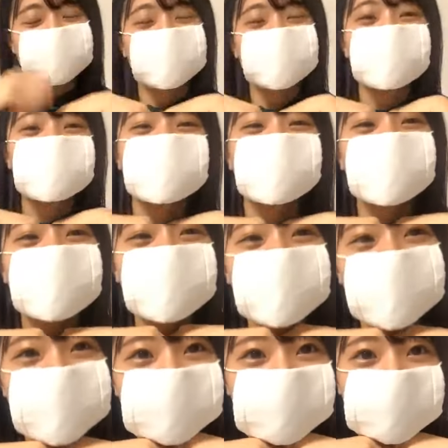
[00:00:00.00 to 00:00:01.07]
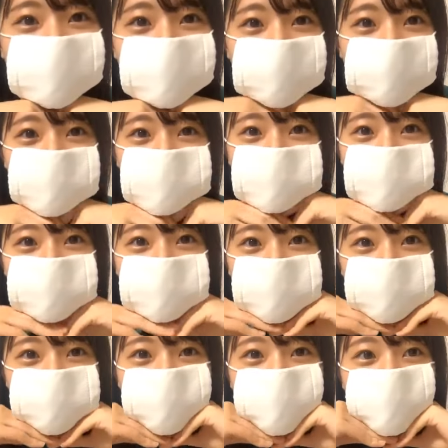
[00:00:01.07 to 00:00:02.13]
うわ
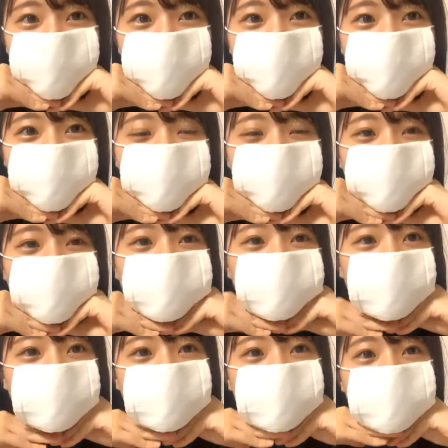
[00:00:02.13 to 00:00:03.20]
いいな